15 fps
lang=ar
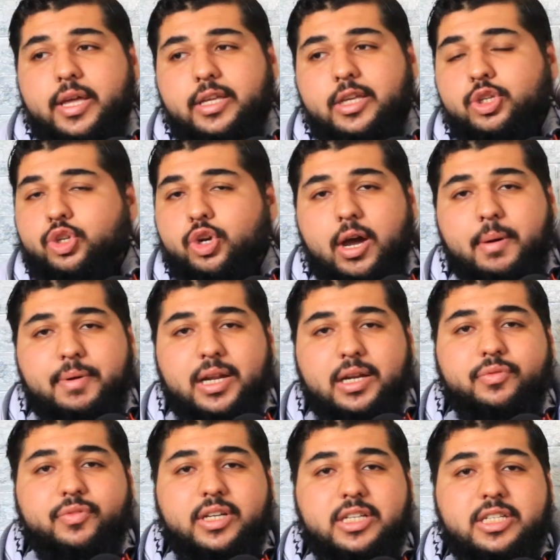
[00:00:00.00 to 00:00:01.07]
يجوا على
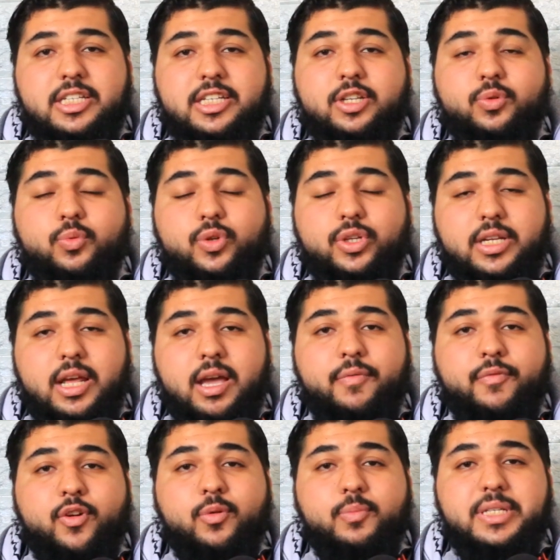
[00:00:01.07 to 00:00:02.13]
بلاد فلسطين
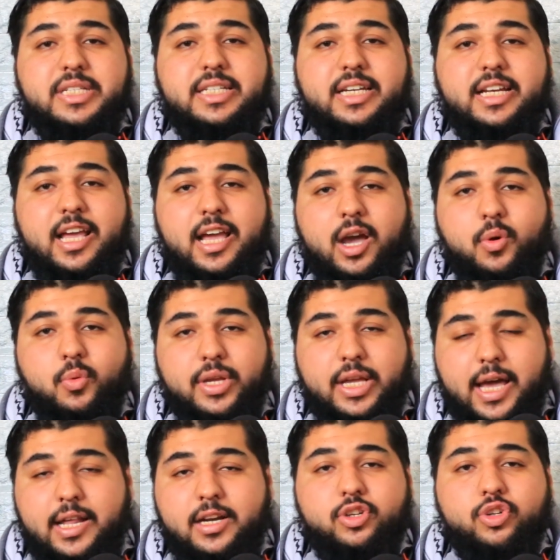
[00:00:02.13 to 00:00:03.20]
ويدافعوا بالسلاح
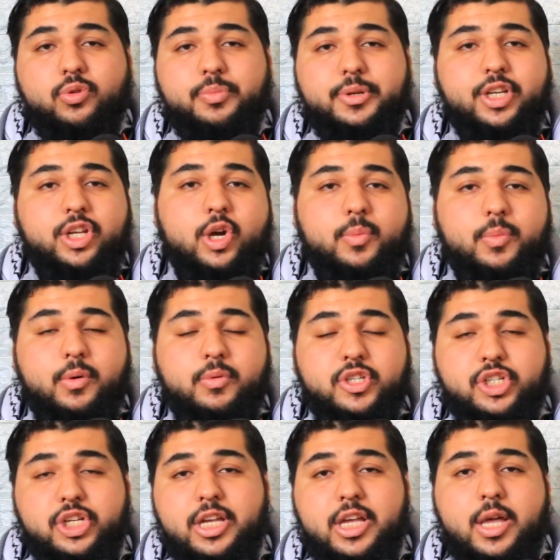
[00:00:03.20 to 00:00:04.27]
ويحرروا بديهم او
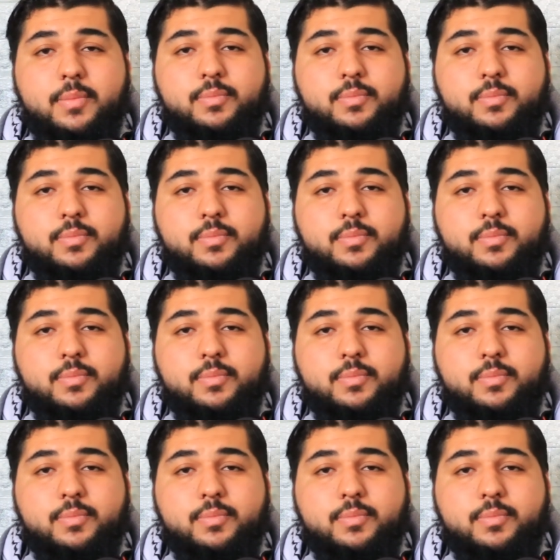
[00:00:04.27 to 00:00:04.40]
شيء